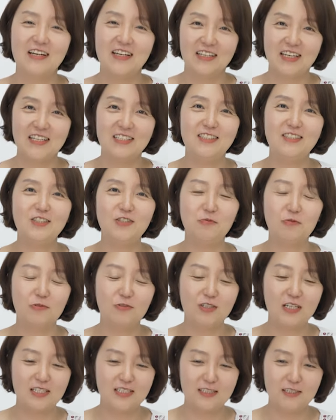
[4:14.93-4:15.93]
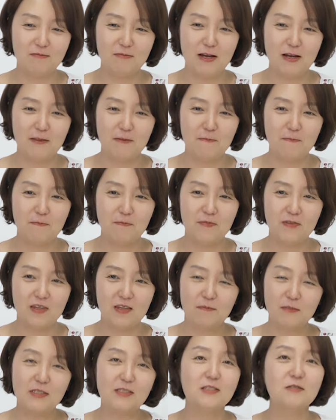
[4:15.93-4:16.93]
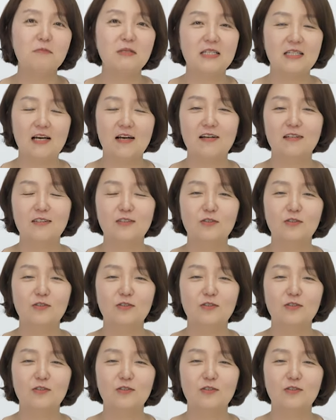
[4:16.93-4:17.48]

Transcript: 계실지 모르겠지만 맞습니다.